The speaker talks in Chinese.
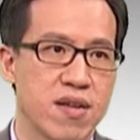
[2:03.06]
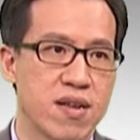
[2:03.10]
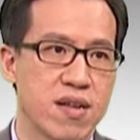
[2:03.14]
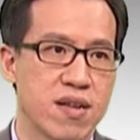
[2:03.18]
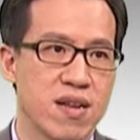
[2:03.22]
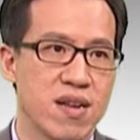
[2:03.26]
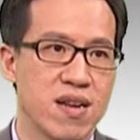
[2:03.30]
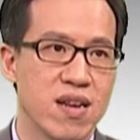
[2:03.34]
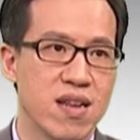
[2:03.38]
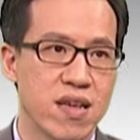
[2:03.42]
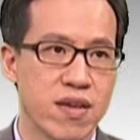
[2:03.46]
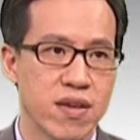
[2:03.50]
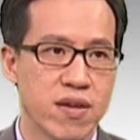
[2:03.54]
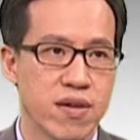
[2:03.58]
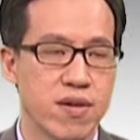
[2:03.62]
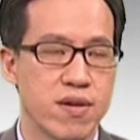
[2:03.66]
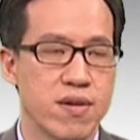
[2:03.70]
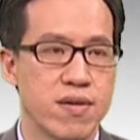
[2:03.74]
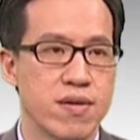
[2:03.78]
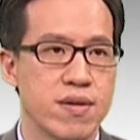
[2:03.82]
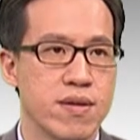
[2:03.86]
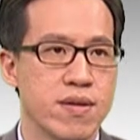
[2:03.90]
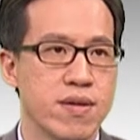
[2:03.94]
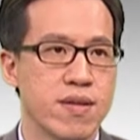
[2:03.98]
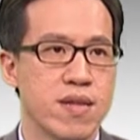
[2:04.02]
跟 linker
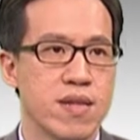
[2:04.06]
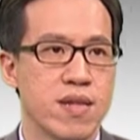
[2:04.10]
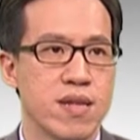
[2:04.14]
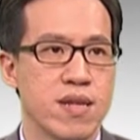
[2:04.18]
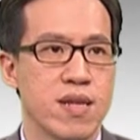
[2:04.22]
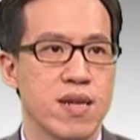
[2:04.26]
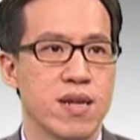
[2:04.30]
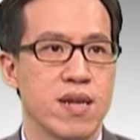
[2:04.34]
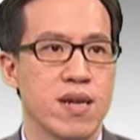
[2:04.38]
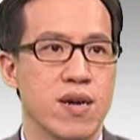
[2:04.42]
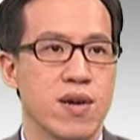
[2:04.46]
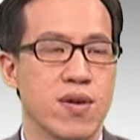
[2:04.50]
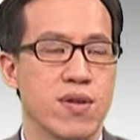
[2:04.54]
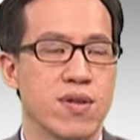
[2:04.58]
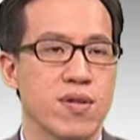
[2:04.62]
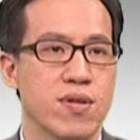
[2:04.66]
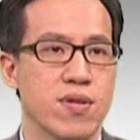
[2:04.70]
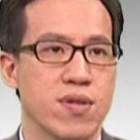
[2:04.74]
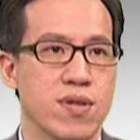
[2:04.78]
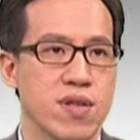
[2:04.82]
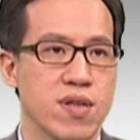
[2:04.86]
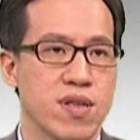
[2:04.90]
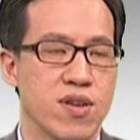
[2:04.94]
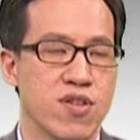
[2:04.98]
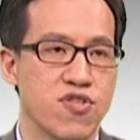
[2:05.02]

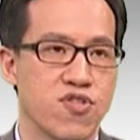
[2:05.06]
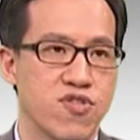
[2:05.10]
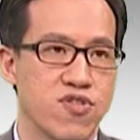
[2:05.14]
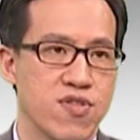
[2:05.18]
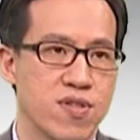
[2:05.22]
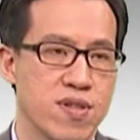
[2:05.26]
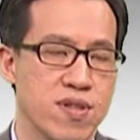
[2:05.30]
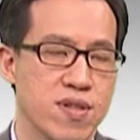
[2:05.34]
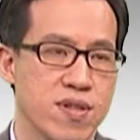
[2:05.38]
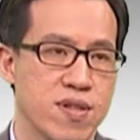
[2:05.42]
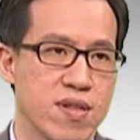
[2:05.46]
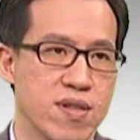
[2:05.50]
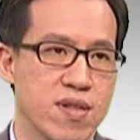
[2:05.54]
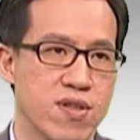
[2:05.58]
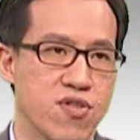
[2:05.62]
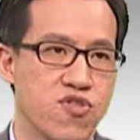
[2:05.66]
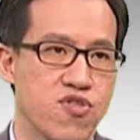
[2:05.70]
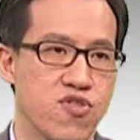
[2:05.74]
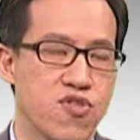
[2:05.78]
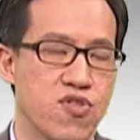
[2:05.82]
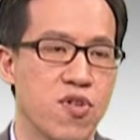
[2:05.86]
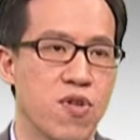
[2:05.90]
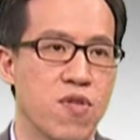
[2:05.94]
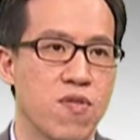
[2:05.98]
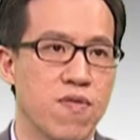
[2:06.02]
的使
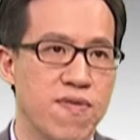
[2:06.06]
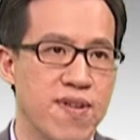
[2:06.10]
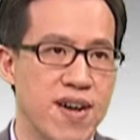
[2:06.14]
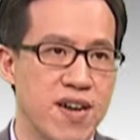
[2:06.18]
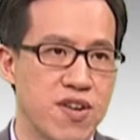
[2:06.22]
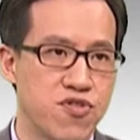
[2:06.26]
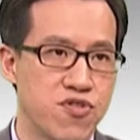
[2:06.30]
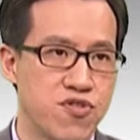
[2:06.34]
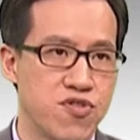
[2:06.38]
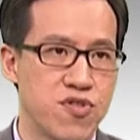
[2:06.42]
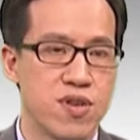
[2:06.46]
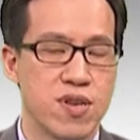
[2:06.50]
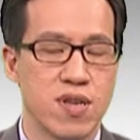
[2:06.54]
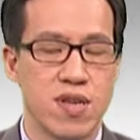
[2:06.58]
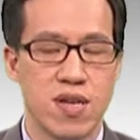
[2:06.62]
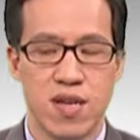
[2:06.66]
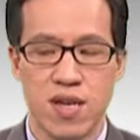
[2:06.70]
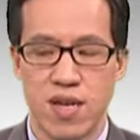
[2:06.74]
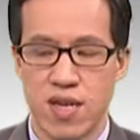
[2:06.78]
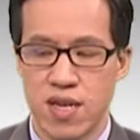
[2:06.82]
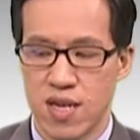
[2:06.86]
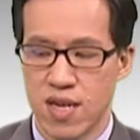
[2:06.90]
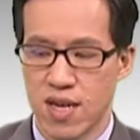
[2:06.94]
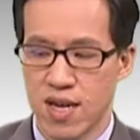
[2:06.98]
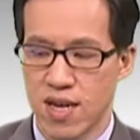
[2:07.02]
使用方式，
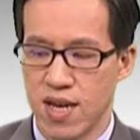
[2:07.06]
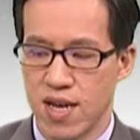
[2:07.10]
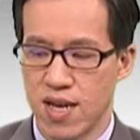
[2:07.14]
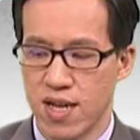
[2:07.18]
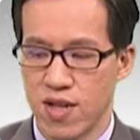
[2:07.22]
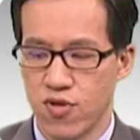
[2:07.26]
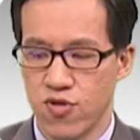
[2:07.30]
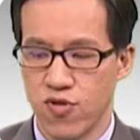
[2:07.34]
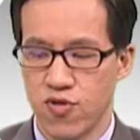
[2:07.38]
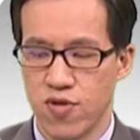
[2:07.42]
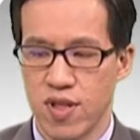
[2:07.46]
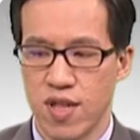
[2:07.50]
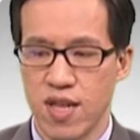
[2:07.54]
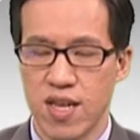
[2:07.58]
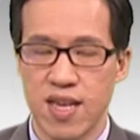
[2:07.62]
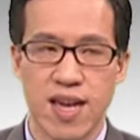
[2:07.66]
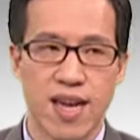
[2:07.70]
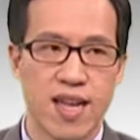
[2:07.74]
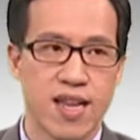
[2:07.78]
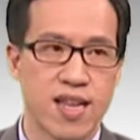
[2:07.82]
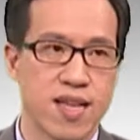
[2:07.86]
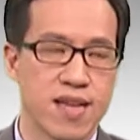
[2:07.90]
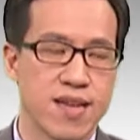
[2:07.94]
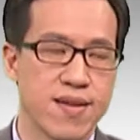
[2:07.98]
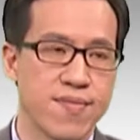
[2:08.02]
也可以去 TI
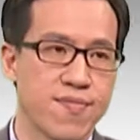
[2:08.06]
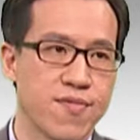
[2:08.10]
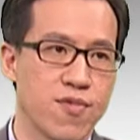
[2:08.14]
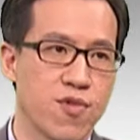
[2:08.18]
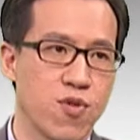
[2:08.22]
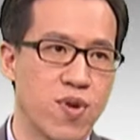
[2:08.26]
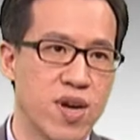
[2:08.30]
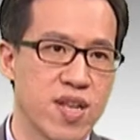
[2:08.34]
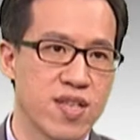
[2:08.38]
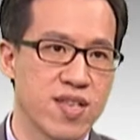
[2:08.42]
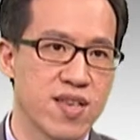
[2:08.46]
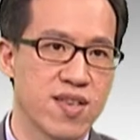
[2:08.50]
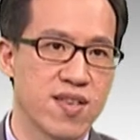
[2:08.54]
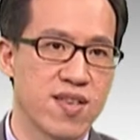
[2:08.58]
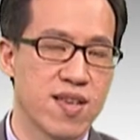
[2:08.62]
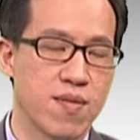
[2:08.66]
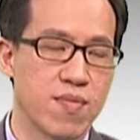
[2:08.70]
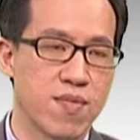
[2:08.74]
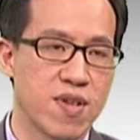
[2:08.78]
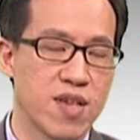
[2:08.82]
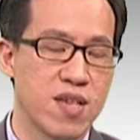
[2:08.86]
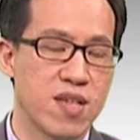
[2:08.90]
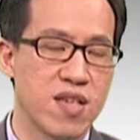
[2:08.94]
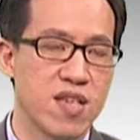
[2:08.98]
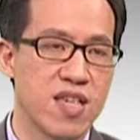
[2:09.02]
的网站上
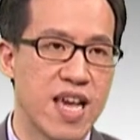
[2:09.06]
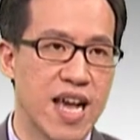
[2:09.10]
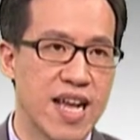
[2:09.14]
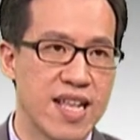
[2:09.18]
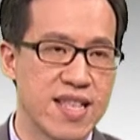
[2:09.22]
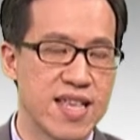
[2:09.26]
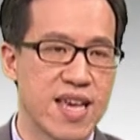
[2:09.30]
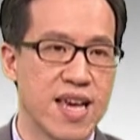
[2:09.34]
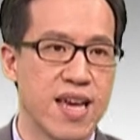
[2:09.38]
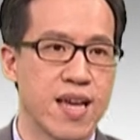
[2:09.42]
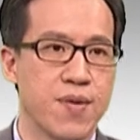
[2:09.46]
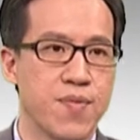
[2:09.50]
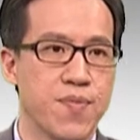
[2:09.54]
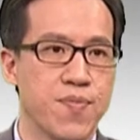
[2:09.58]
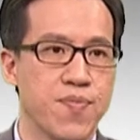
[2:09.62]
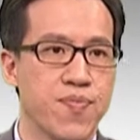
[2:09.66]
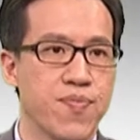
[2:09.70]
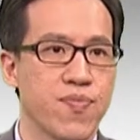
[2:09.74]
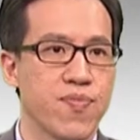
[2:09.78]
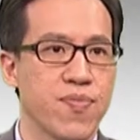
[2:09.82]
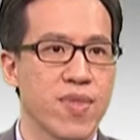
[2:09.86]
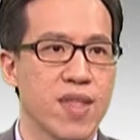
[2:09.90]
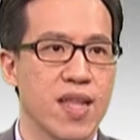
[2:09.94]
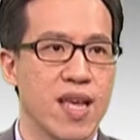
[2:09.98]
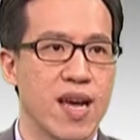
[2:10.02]
面下载
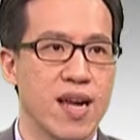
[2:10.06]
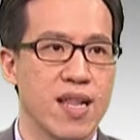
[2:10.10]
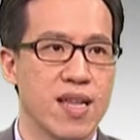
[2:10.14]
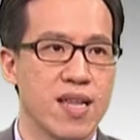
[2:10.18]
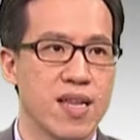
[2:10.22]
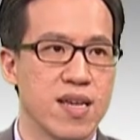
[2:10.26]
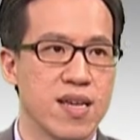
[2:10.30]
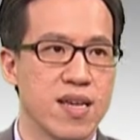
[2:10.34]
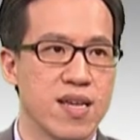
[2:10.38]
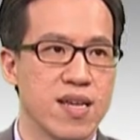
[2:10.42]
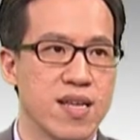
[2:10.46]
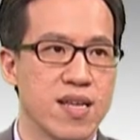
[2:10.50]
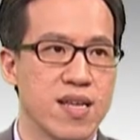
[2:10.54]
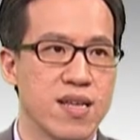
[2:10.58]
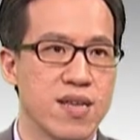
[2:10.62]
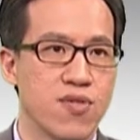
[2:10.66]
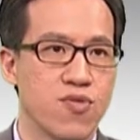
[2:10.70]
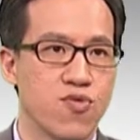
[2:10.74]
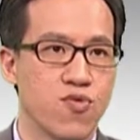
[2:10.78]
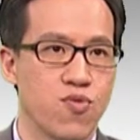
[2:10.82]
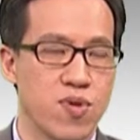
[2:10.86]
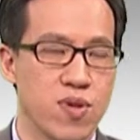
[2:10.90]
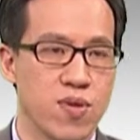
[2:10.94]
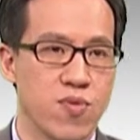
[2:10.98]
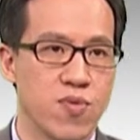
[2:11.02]
它的。
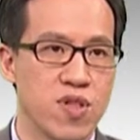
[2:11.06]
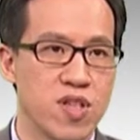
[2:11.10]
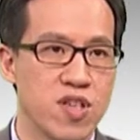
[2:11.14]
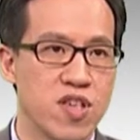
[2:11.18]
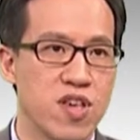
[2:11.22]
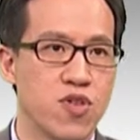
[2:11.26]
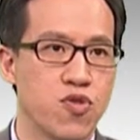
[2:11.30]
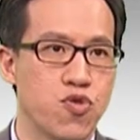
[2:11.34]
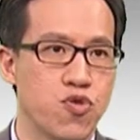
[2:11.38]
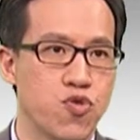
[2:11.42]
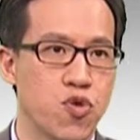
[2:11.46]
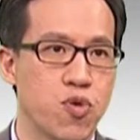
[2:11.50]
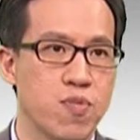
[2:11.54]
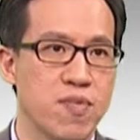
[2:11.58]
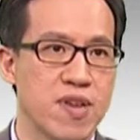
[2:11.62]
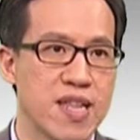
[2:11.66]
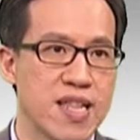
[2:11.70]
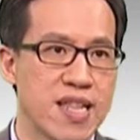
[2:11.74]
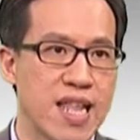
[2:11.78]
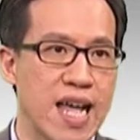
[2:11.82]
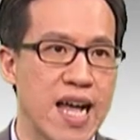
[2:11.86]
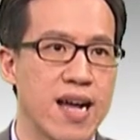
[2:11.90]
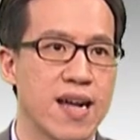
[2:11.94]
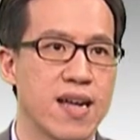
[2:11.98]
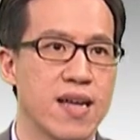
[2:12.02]
说文件说明
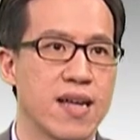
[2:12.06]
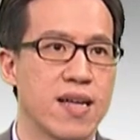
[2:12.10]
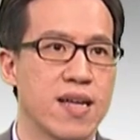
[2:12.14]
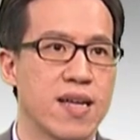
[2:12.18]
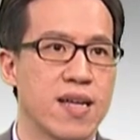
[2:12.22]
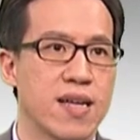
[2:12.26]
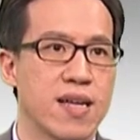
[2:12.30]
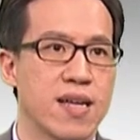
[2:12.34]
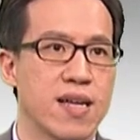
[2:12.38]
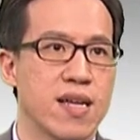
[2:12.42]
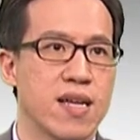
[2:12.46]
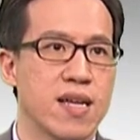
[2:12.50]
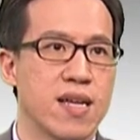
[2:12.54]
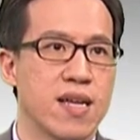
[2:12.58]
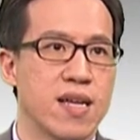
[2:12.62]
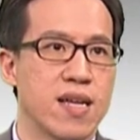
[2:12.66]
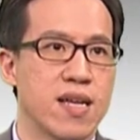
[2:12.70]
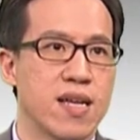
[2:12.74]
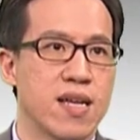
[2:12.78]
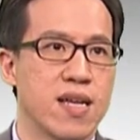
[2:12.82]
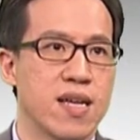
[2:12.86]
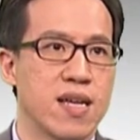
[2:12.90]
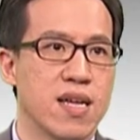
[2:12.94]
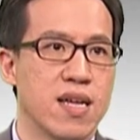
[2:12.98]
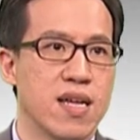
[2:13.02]
档。
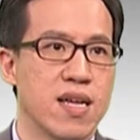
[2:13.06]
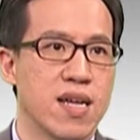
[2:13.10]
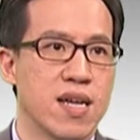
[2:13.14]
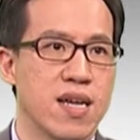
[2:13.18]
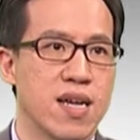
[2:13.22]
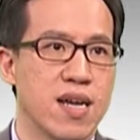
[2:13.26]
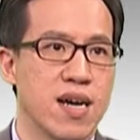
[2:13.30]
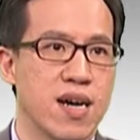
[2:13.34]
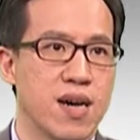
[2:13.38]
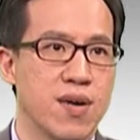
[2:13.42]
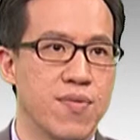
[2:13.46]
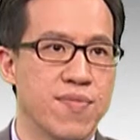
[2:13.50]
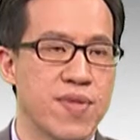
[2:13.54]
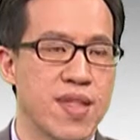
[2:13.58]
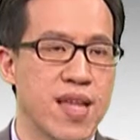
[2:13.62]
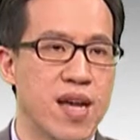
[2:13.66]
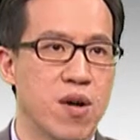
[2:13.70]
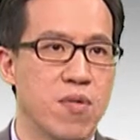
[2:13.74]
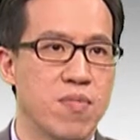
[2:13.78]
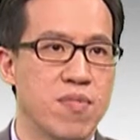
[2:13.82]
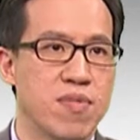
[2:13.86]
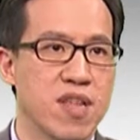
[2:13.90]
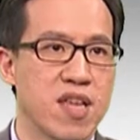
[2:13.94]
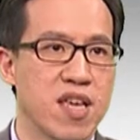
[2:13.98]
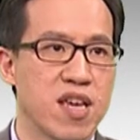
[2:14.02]
好，那我
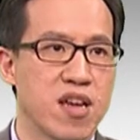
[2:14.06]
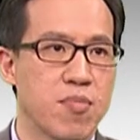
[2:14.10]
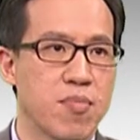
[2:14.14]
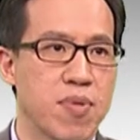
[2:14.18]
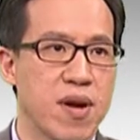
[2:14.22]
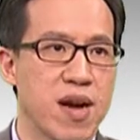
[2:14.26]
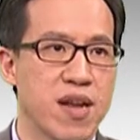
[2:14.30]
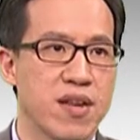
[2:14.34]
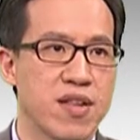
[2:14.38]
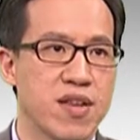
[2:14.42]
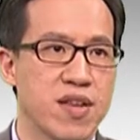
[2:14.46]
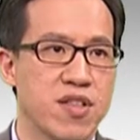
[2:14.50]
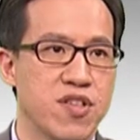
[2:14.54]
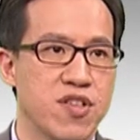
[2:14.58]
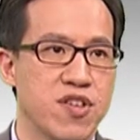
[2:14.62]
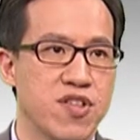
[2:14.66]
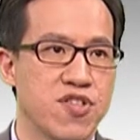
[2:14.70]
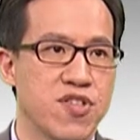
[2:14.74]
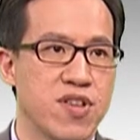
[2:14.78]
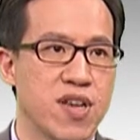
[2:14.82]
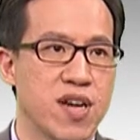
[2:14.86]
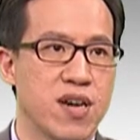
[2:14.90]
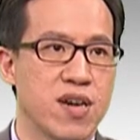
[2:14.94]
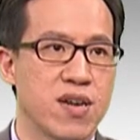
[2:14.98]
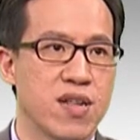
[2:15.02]
们第一个 part 要介
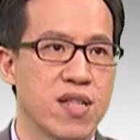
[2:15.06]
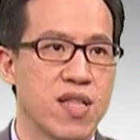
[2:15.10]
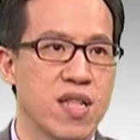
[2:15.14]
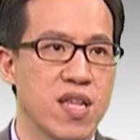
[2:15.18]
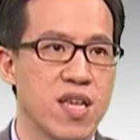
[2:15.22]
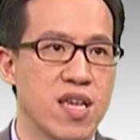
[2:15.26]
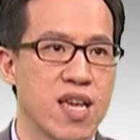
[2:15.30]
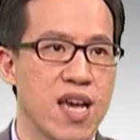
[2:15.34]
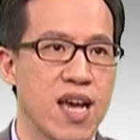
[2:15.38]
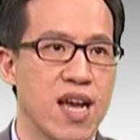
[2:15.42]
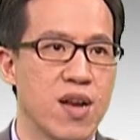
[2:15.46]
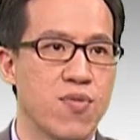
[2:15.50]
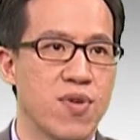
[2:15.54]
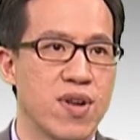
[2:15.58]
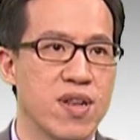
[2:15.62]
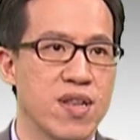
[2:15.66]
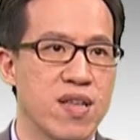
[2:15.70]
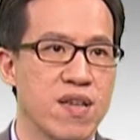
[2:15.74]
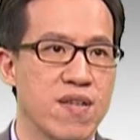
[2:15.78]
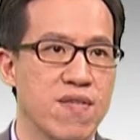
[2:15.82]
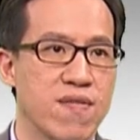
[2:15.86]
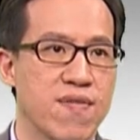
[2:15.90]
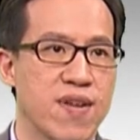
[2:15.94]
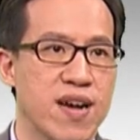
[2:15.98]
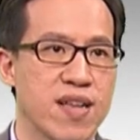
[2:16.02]
绍 TI 软
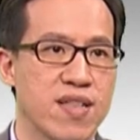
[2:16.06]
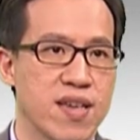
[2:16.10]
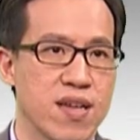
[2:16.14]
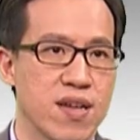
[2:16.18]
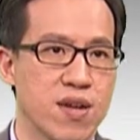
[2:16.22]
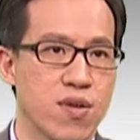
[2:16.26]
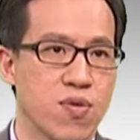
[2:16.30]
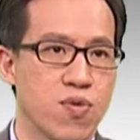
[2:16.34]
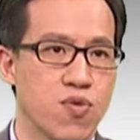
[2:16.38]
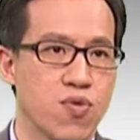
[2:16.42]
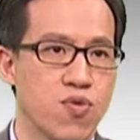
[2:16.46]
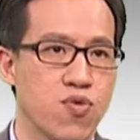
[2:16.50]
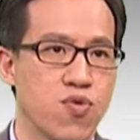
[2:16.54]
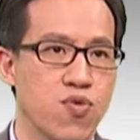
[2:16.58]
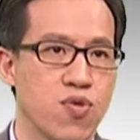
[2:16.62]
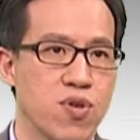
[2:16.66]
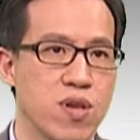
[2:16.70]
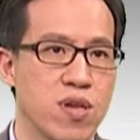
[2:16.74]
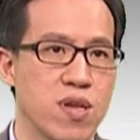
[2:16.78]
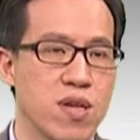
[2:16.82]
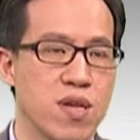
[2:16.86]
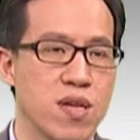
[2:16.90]
体发展工具。